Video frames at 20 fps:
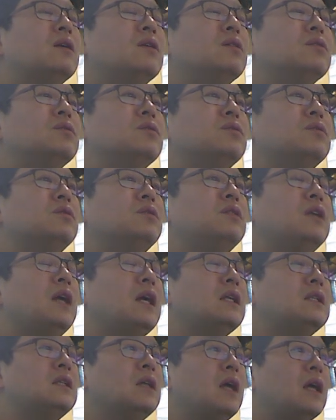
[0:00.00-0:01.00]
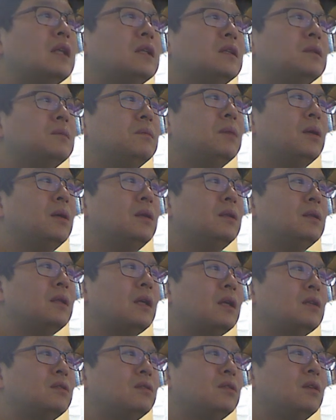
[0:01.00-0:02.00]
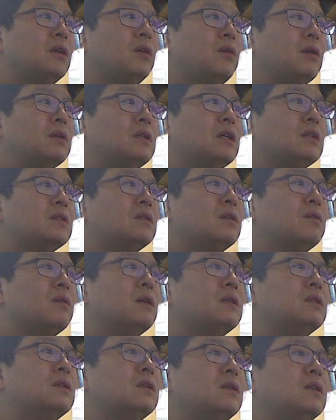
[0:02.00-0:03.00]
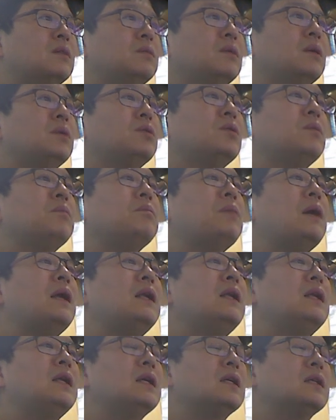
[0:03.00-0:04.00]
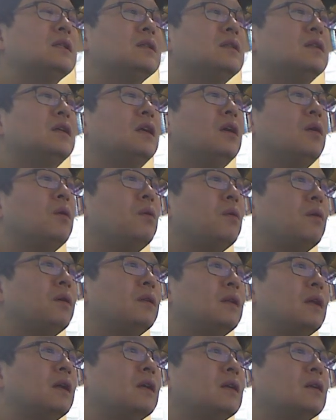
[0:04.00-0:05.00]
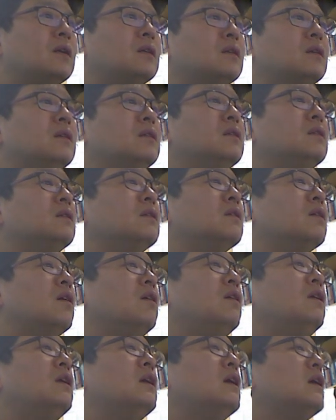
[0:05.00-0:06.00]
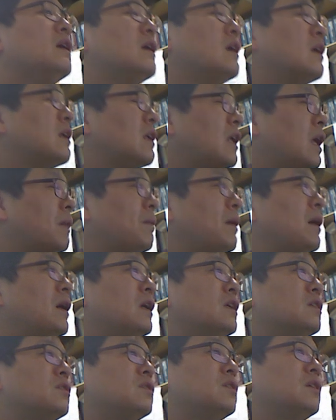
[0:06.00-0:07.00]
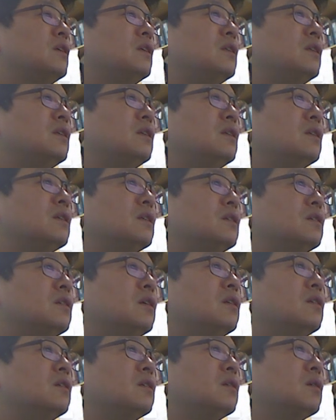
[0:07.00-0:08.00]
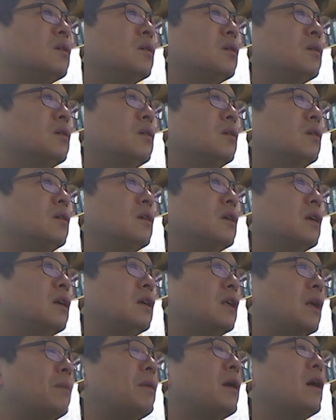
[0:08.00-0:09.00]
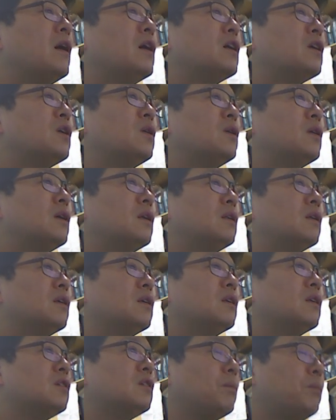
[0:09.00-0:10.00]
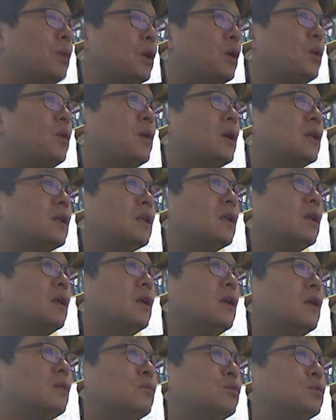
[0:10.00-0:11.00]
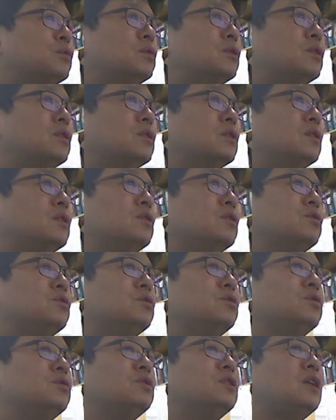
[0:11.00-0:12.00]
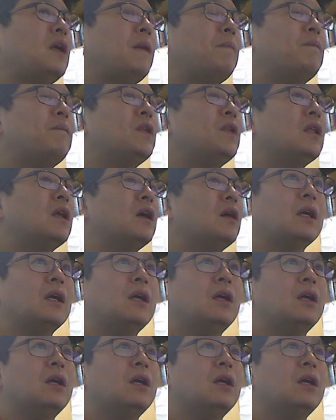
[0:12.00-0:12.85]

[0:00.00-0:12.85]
수술을 하지 않으면 나중에 외상성 관절염이 좀 빨리 크게 오거나 그런 걸 예방할 수 있는 그런 어, 예방하기 위해서 필요한 부분들은 수술을 합니다.